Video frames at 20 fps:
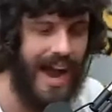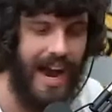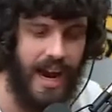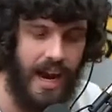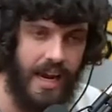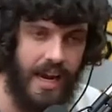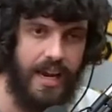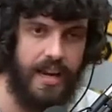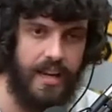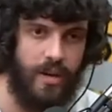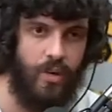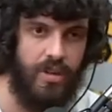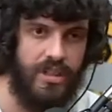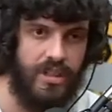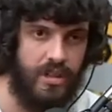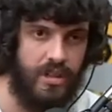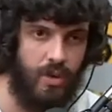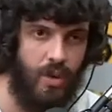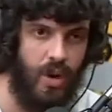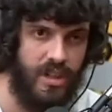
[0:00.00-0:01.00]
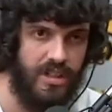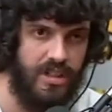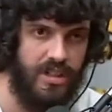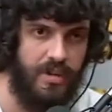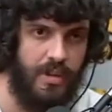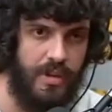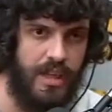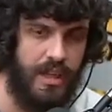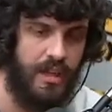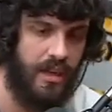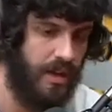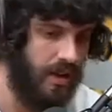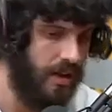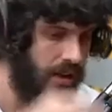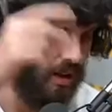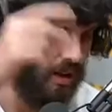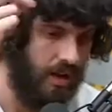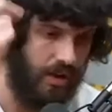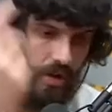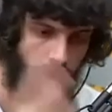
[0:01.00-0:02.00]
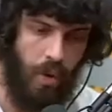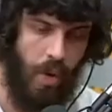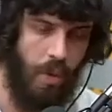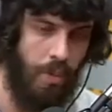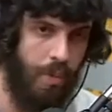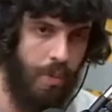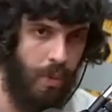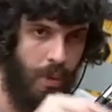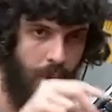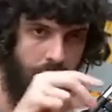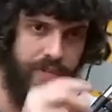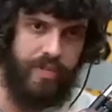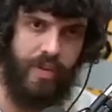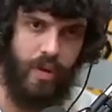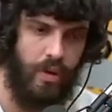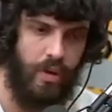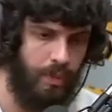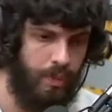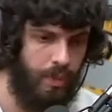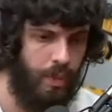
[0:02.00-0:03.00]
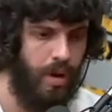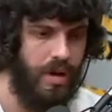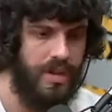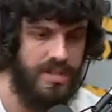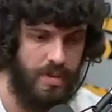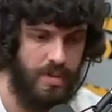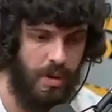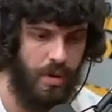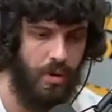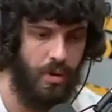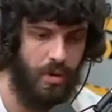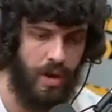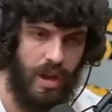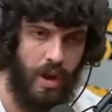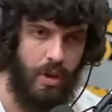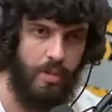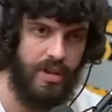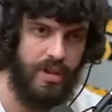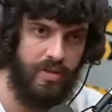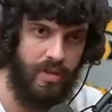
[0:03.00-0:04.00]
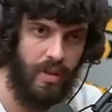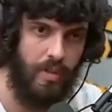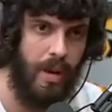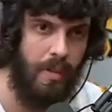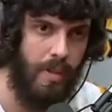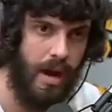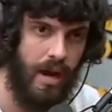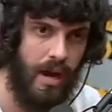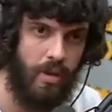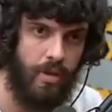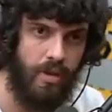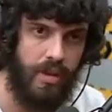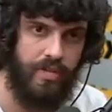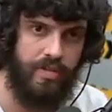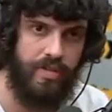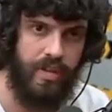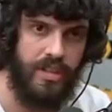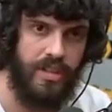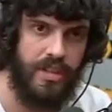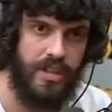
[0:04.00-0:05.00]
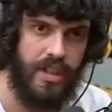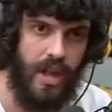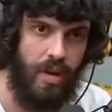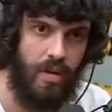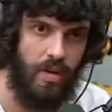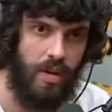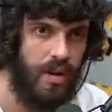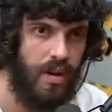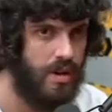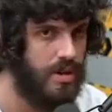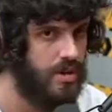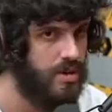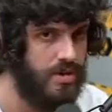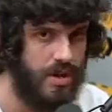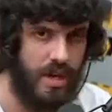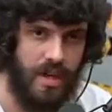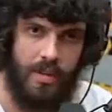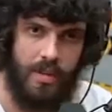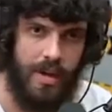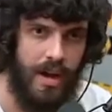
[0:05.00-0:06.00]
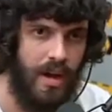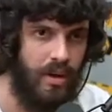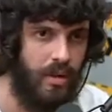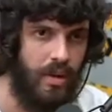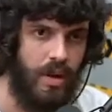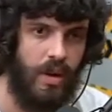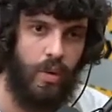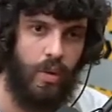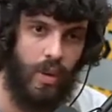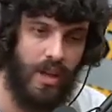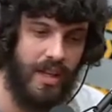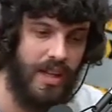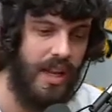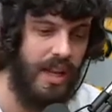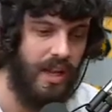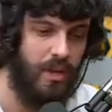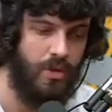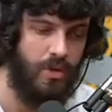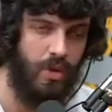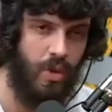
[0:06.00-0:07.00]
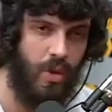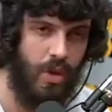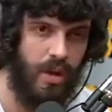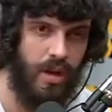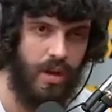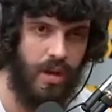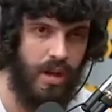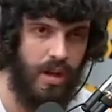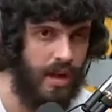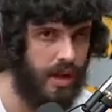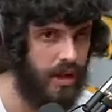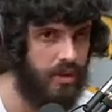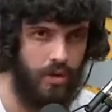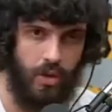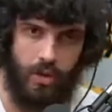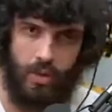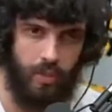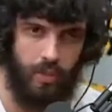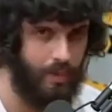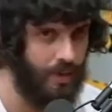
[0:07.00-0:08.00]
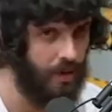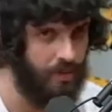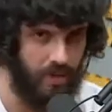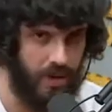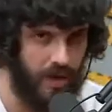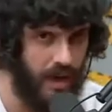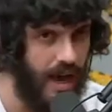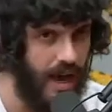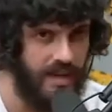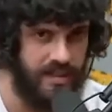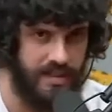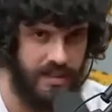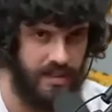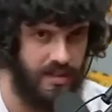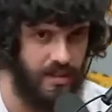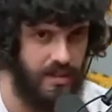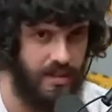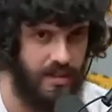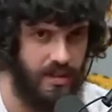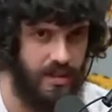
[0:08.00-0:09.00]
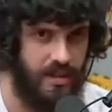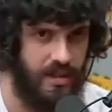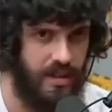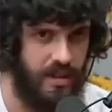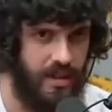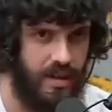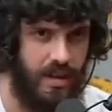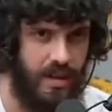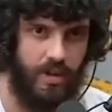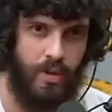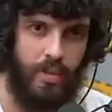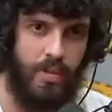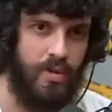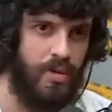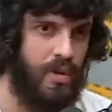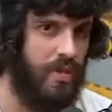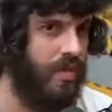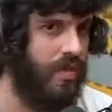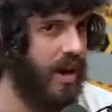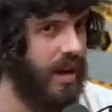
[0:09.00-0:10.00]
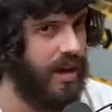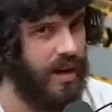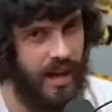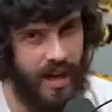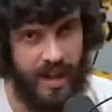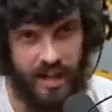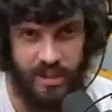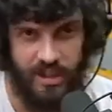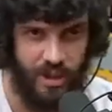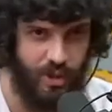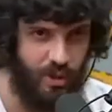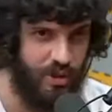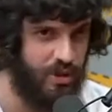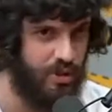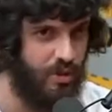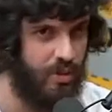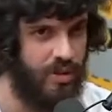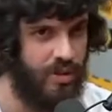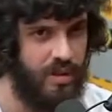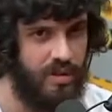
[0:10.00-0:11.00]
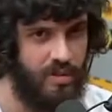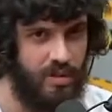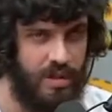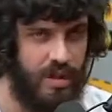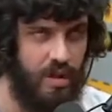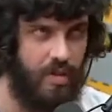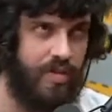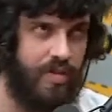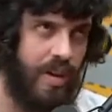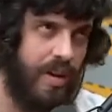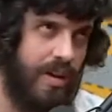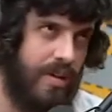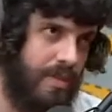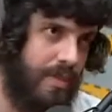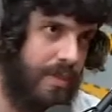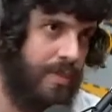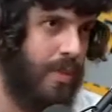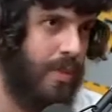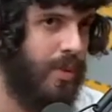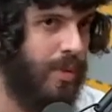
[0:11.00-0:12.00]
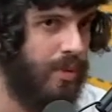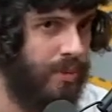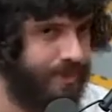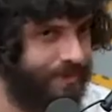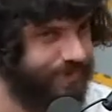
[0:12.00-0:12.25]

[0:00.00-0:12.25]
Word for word: A galera que gosta de mim comprou e falou, porra, esse maluco realmente foi babaca com o Defante e tal. Só que, mano, quando ele entrou, ele entrou num personagem. Ele começou a falar que ele era desconstruído e eu falando, pô,